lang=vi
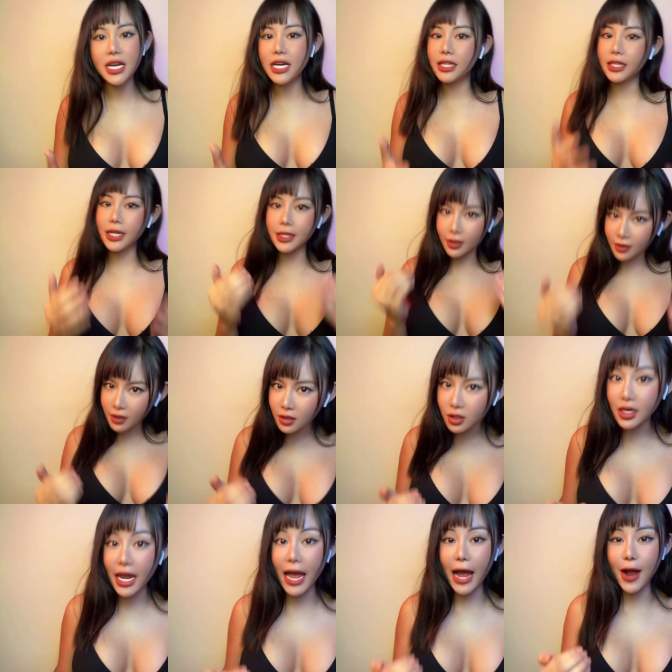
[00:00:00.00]
thì những
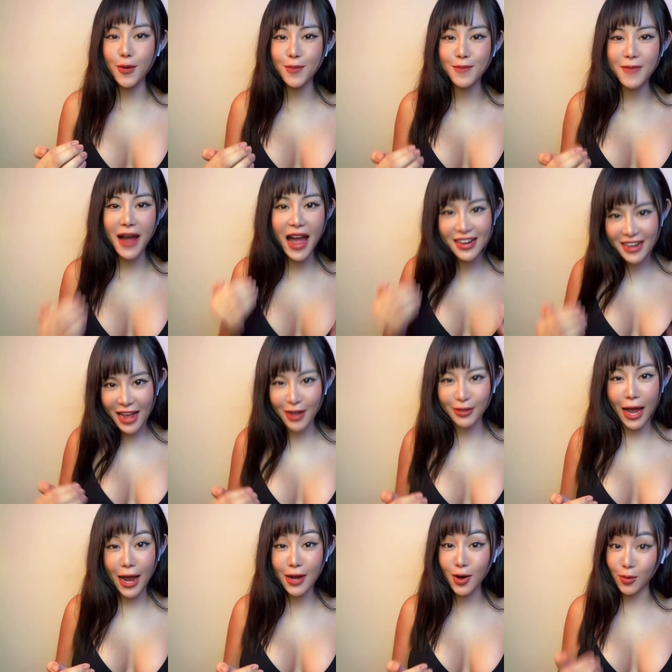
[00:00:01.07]
người nào mà đào
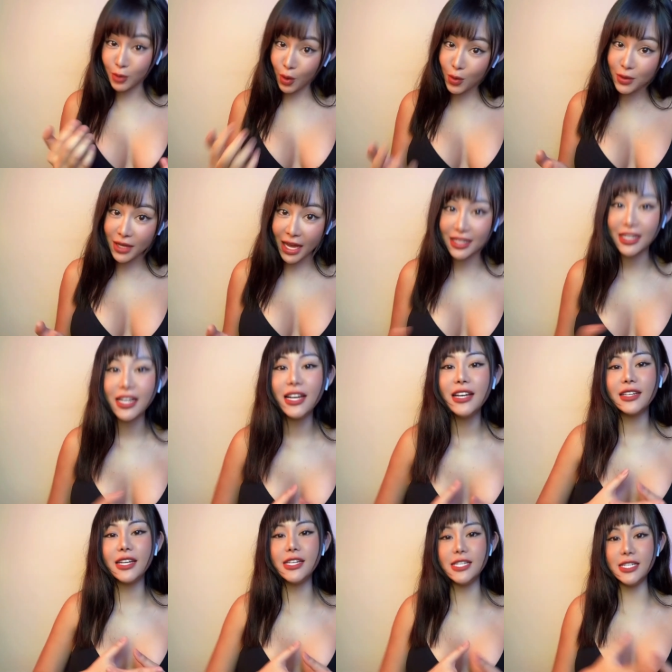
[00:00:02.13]
thải độc tố nhanh
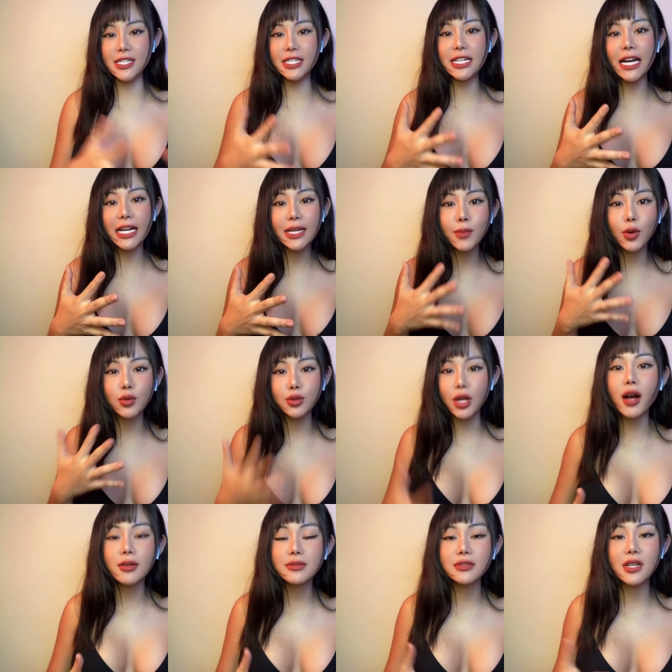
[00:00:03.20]
thì cái
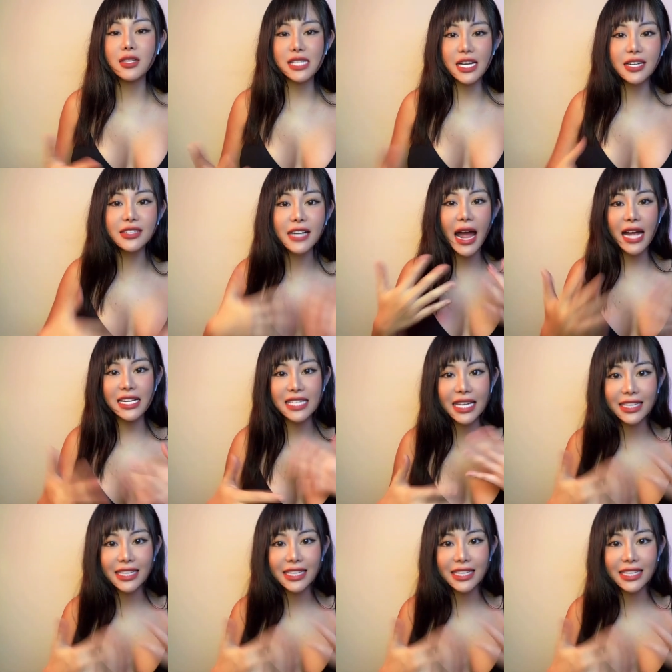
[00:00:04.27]
botox nó sẽ ra nhanh